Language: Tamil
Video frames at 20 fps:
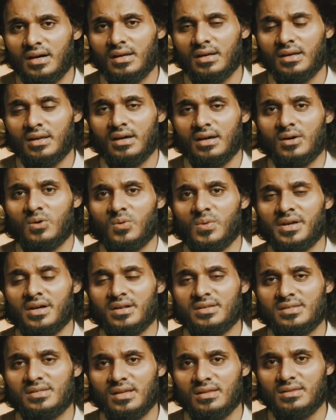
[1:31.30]
அல்லாஹுடைய
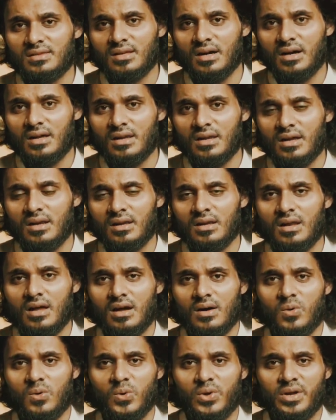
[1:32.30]
அச்சத்தால்
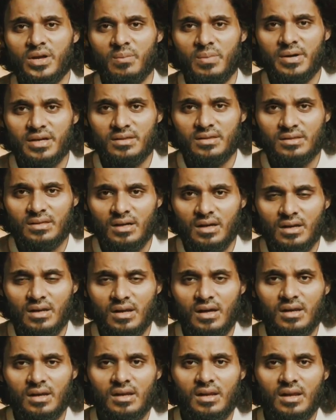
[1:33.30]
அல்லாஹுடைய பயத்தால்
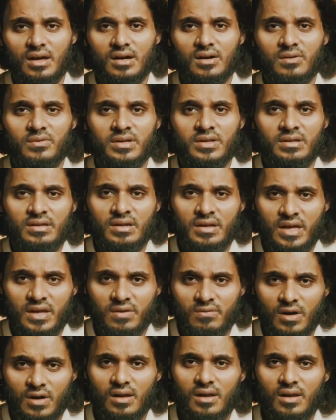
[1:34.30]
அல்லாஹுவின்
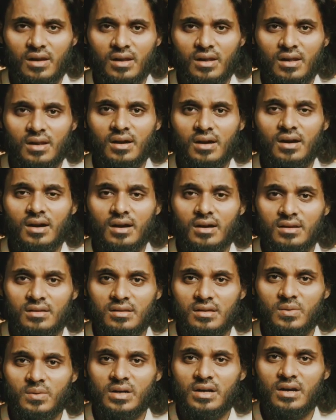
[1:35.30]
நினைவால்
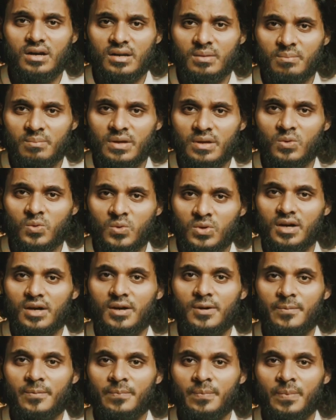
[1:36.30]
அழுதவர்கள் எம்மில் உண்டா
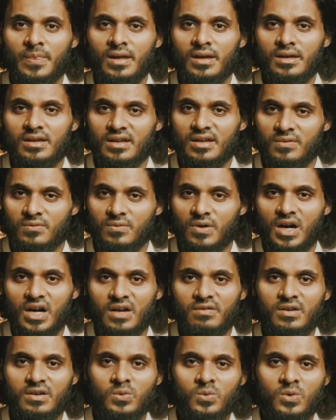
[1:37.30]
என்
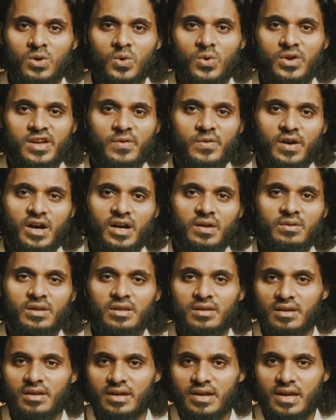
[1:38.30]
வாழ்வில் உங்களுடைய
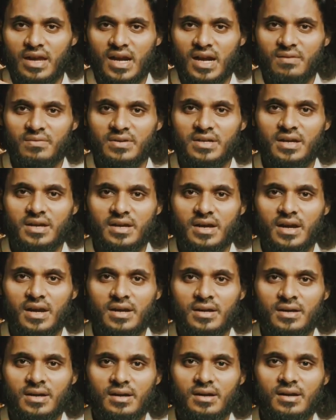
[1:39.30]
வாழ்வில் இந்த கேள்வியை
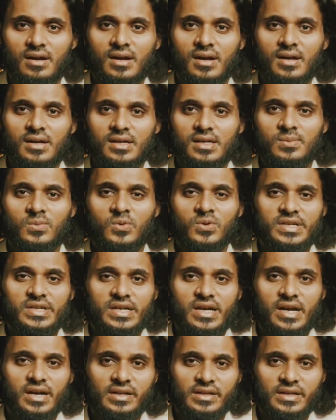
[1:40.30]
கேளுங்கள் எம்முடைய
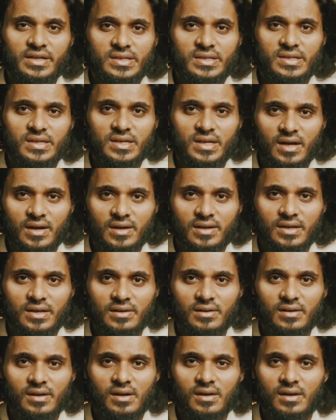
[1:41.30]
கடைசி
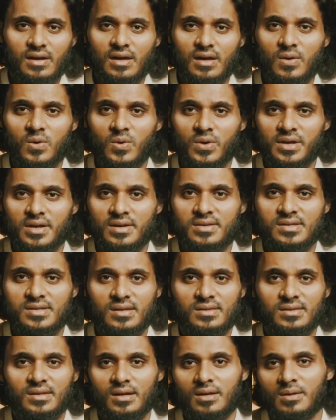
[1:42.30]
கண்ணீர் அல்லாஹுடைய
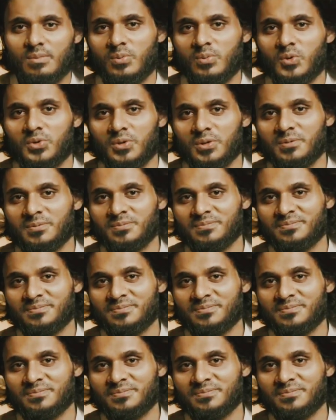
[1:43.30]
அச்சத்தால் எப்போது